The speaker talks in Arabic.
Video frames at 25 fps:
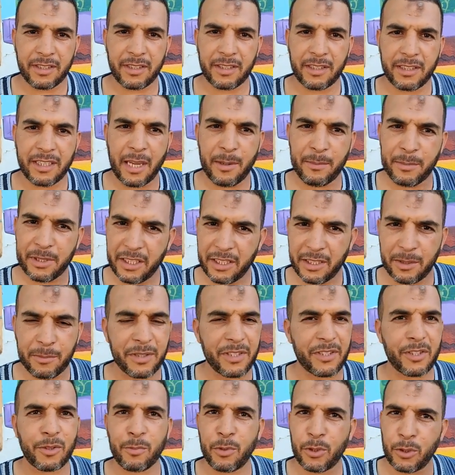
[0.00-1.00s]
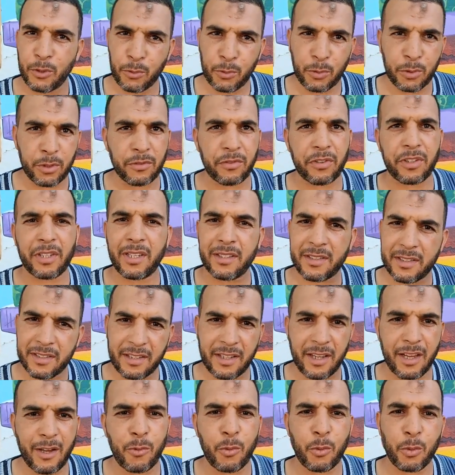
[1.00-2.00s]
كاملين من سبليون
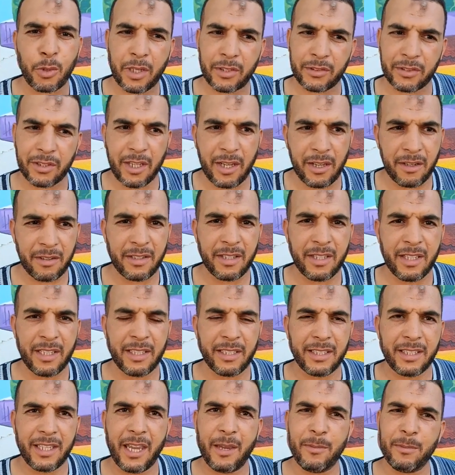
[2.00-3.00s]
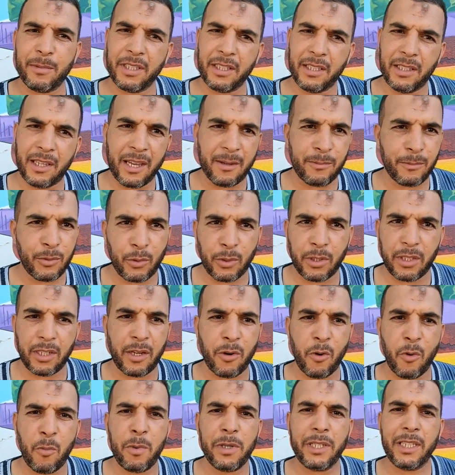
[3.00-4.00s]
فرنسا هولندا كاملين الحمد لله
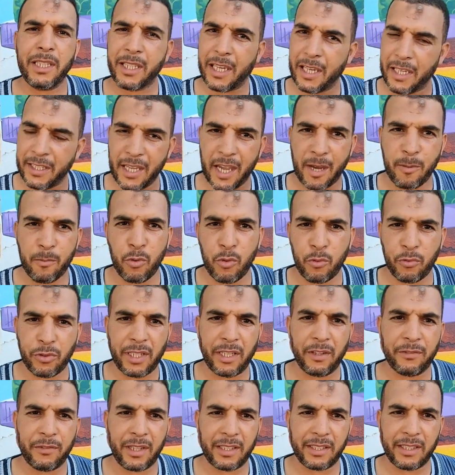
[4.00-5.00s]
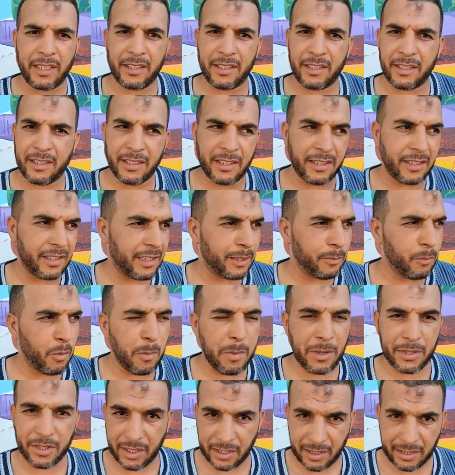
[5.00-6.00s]
هما اللي كيدعموا في هذه
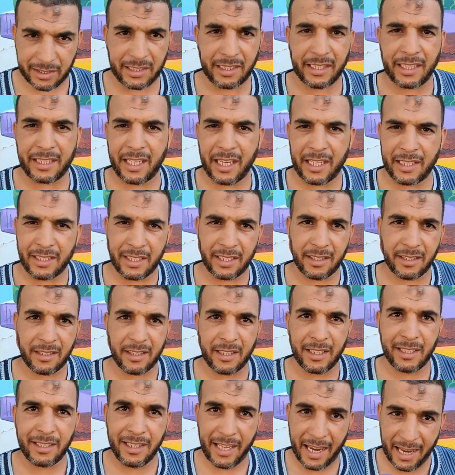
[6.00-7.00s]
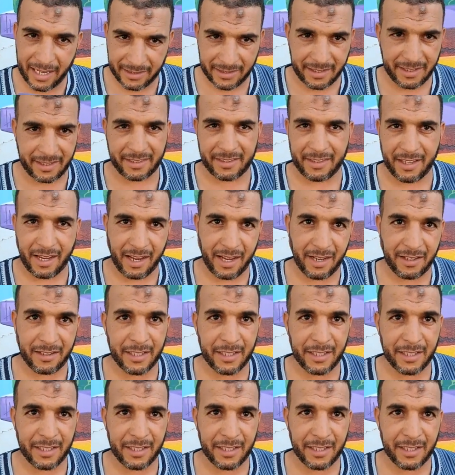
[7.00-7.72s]
المبادرات اللي كاينين لحد الساعه